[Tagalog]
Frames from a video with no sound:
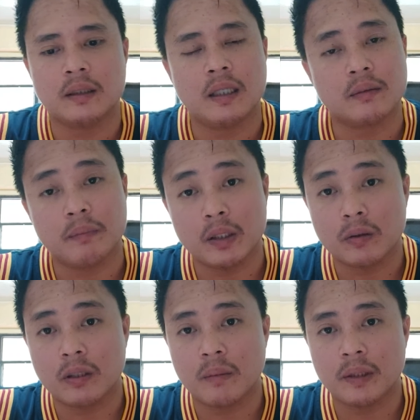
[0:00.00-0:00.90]
at
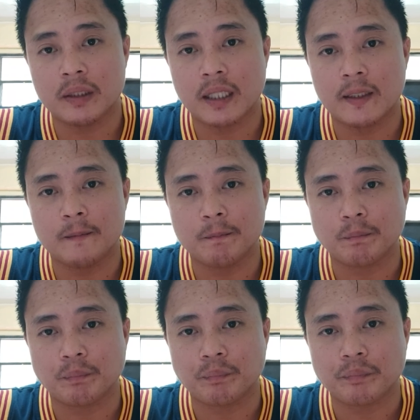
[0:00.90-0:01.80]
mayroon naman tayong
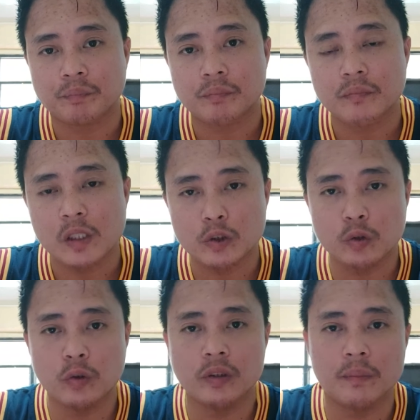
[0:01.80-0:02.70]

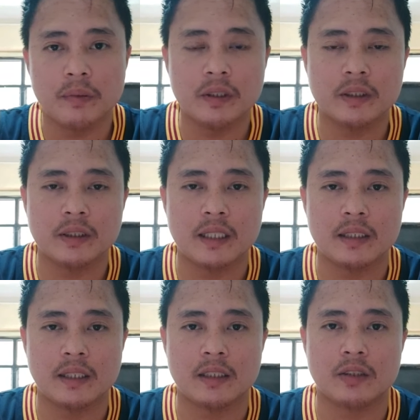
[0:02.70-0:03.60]
sunod na verse na
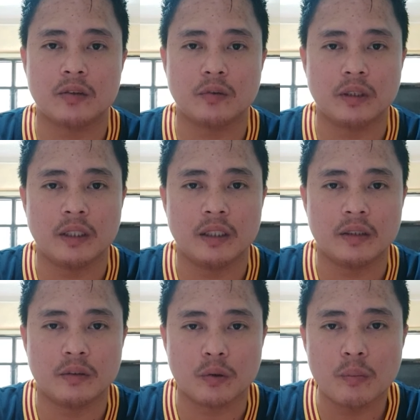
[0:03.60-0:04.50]
6 to
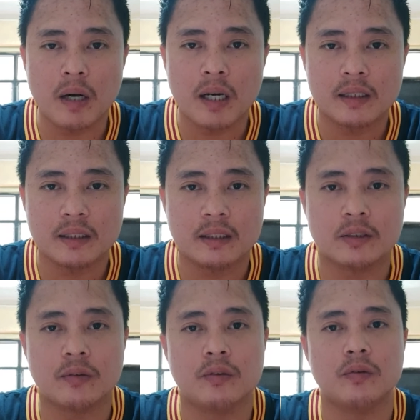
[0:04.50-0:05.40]
28 Roma
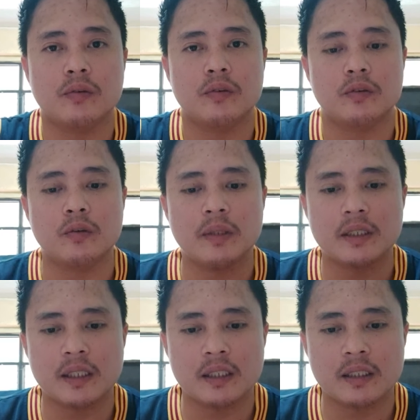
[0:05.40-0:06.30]
6 to Roma
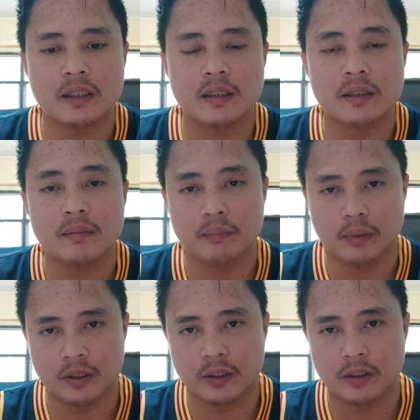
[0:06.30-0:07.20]
6
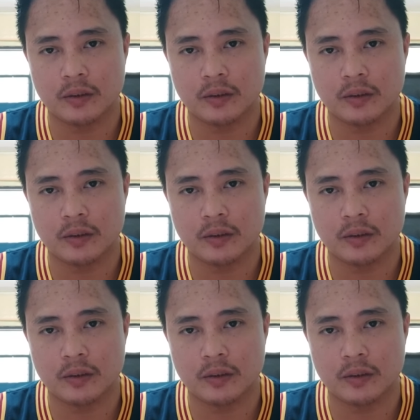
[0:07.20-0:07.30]
verse